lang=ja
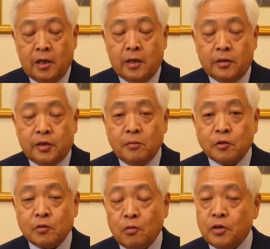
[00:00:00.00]
えー、
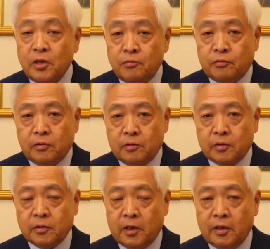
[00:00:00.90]
ジェームズ・オキーフというで
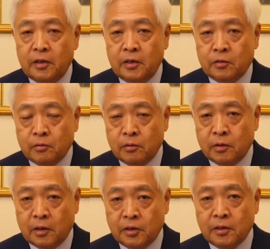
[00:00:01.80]
すね人
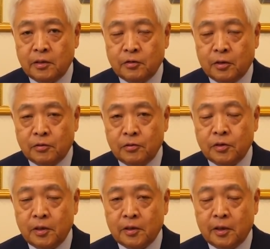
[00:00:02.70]
がジャーナリストが中
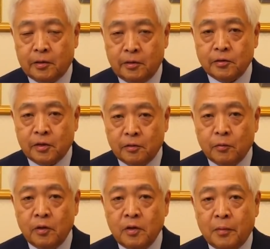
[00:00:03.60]
心になってやってるんですけども、